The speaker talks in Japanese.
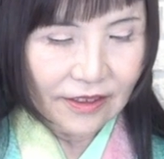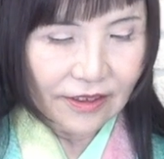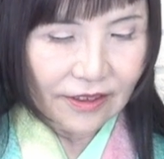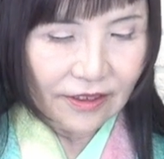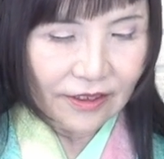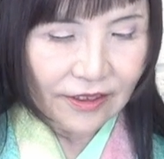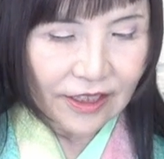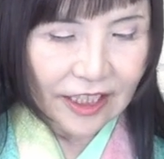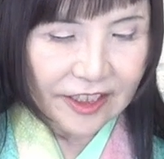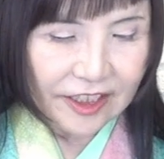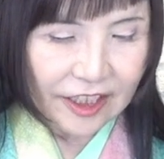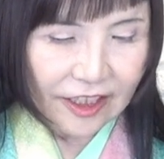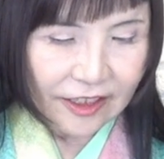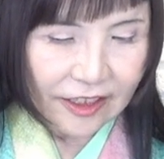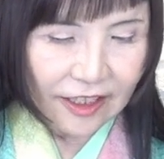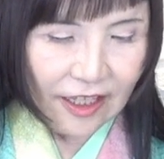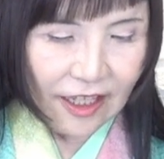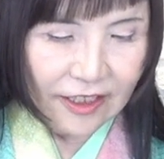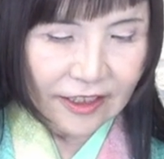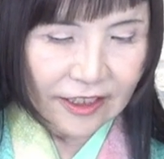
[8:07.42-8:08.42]
つけちゃっ
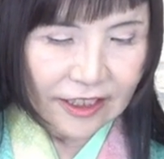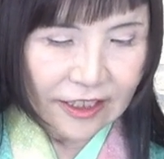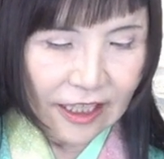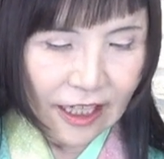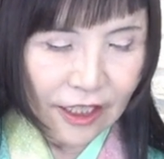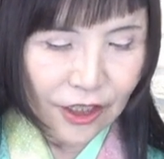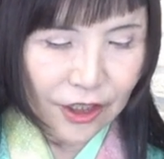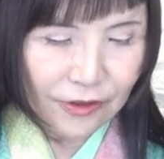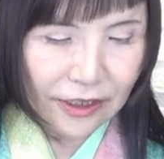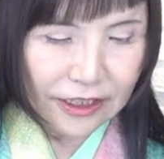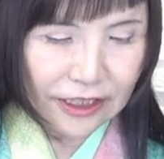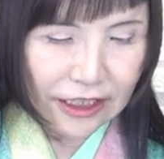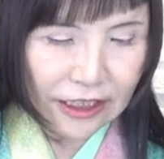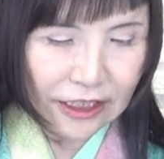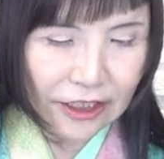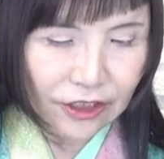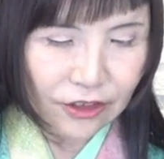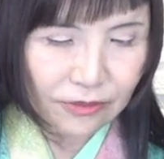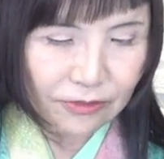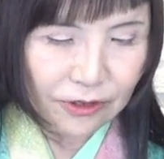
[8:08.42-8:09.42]
て、あるいはにん
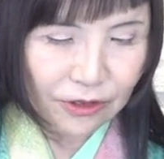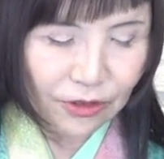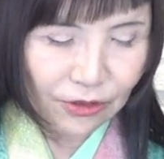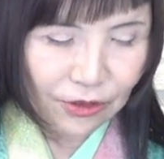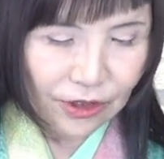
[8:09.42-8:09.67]
にく味噌